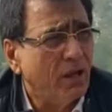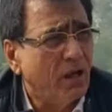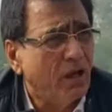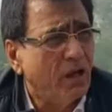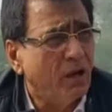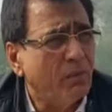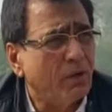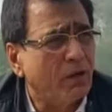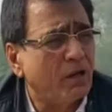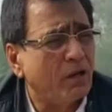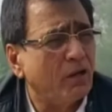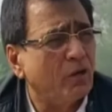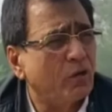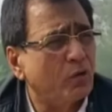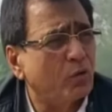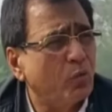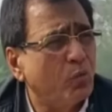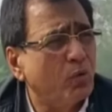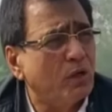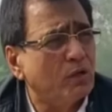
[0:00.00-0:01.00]
हमारा
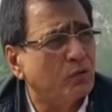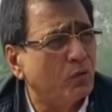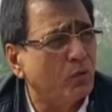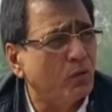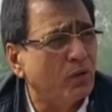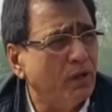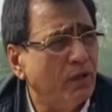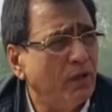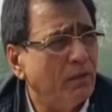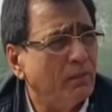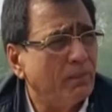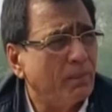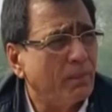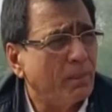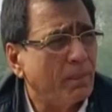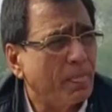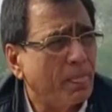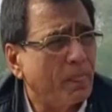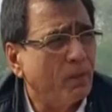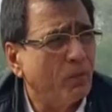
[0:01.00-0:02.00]
लड़कों का जो है
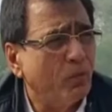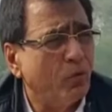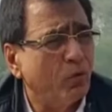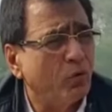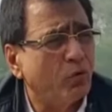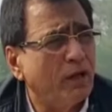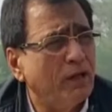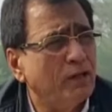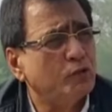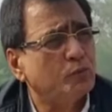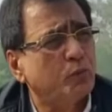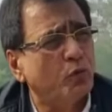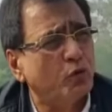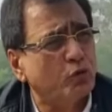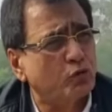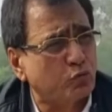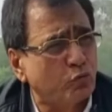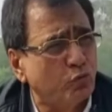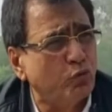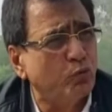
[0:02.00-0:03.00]
वो राय
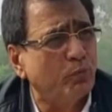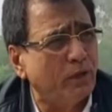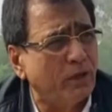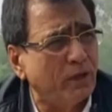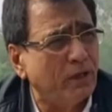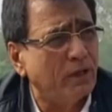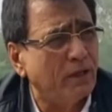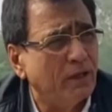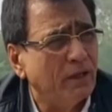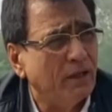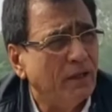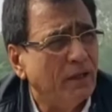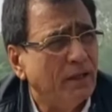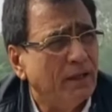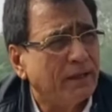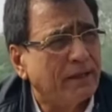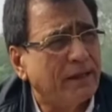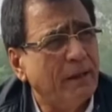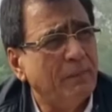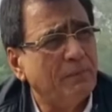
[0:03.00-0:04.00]
स्पोर्ट्स स्कूल में
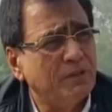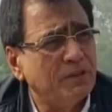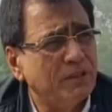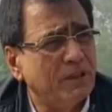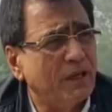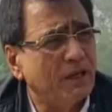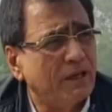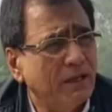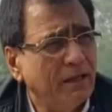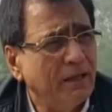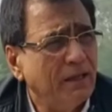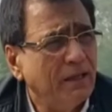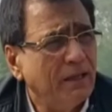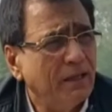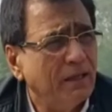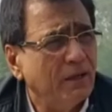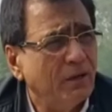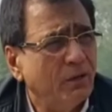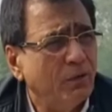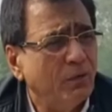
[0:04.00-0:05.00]
कैप दिया गया
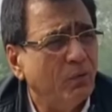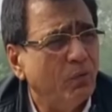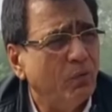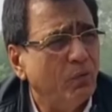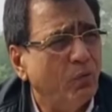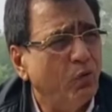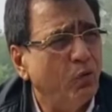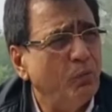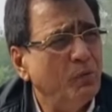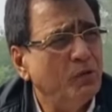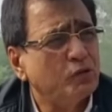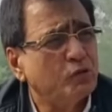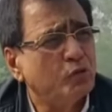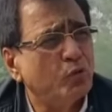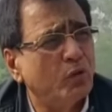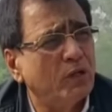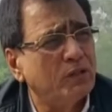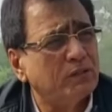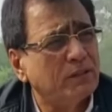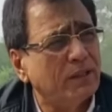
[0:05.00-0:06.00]
है वो भी
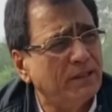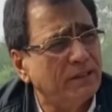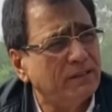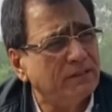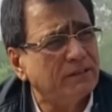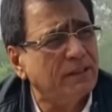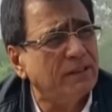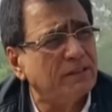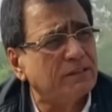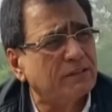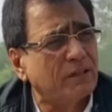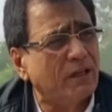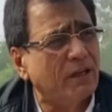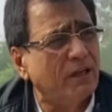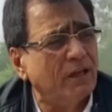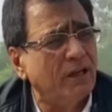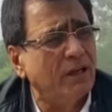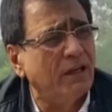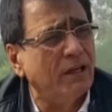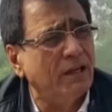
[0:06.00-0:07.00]
16 तारीख से
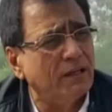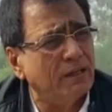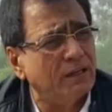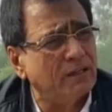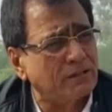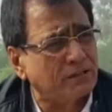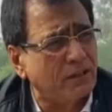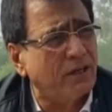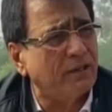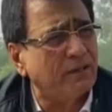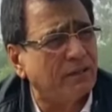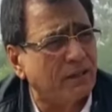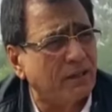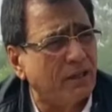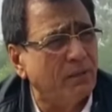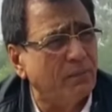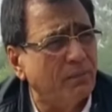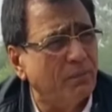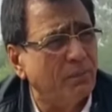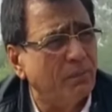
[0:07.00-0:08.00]
स्टार्ट है
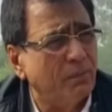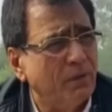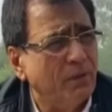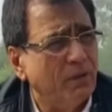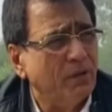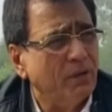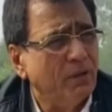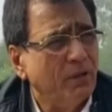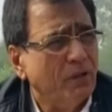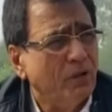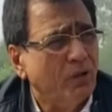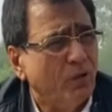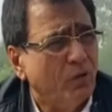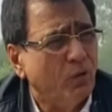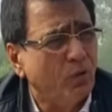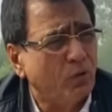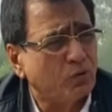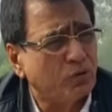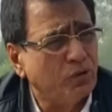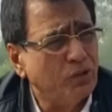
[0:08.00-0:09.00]
कैप
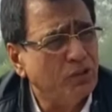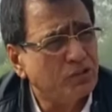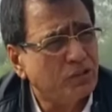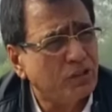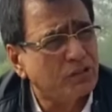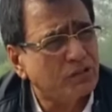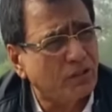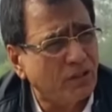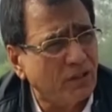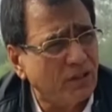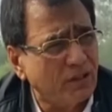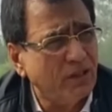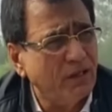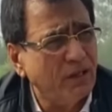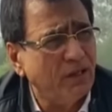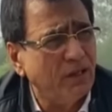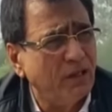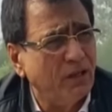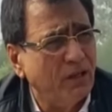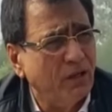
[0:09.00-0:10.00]
और 30 तक चलेगा
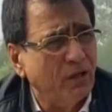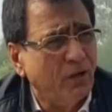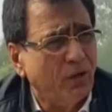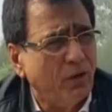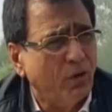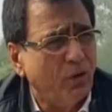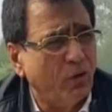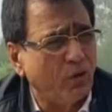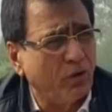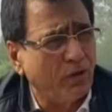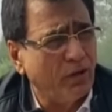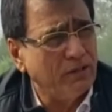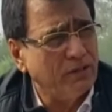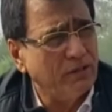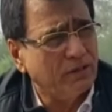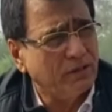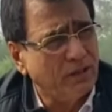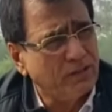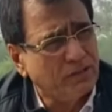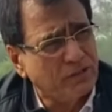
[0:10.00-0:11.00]
और एज
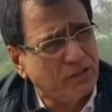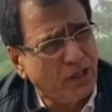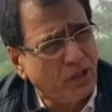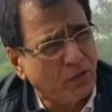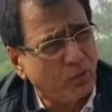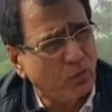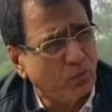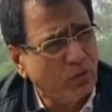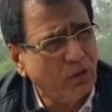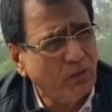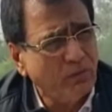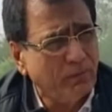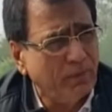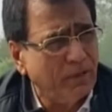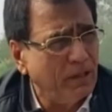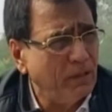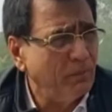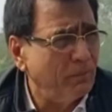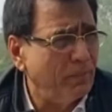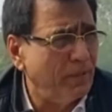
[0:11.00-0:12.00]
इट इज़ चार गुण का
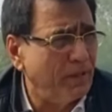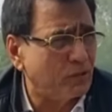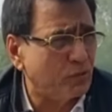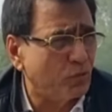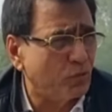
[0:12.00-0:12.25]
पहला मैच